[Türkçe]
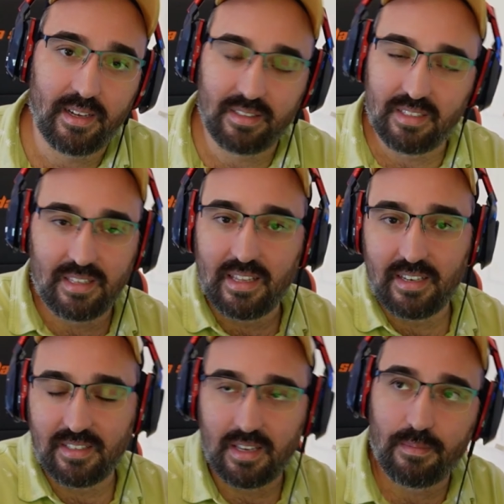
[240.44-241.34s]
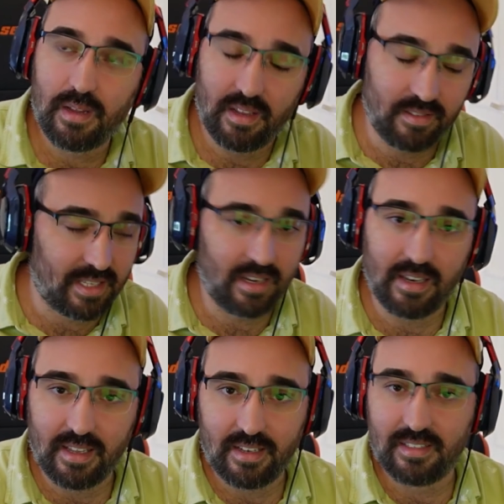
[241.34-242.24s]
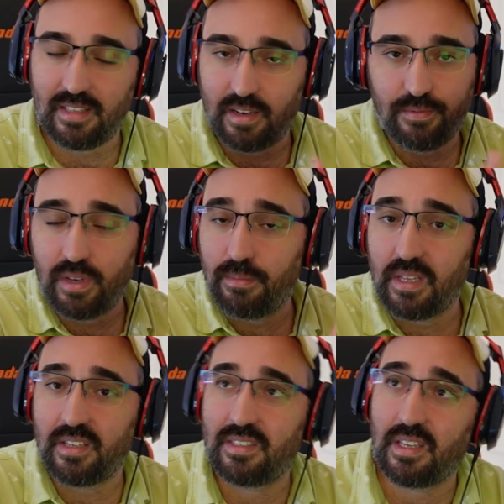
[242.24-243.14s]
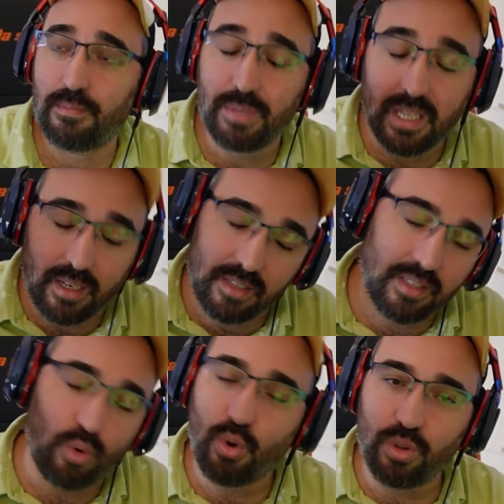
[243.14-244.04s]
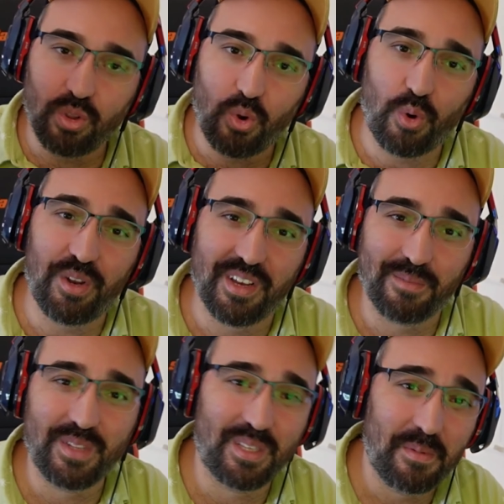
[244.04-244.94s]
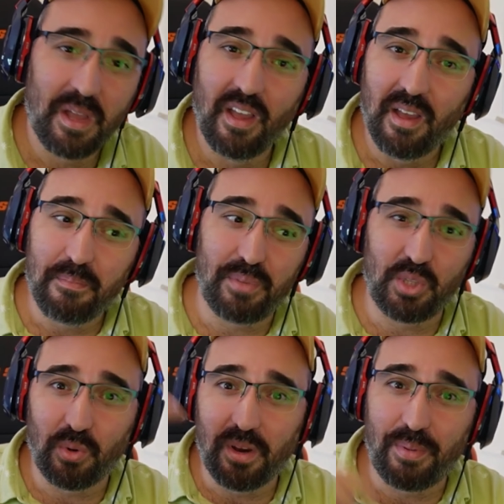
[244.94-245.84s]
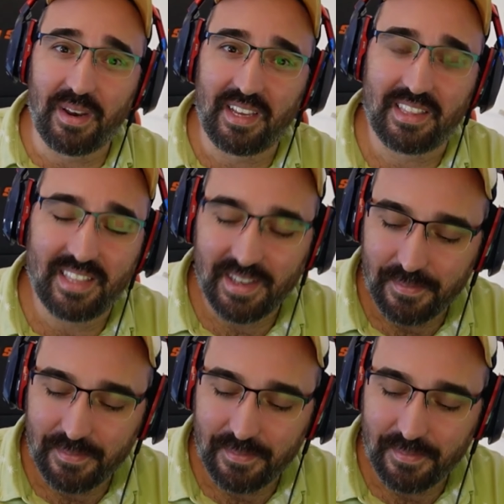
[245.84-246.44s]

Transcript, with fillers: dizileri izlerim, serileri izlerim, filmleri izlerim. Bir de yanında oyunları oynarım dedim. Bir de ona para gitti.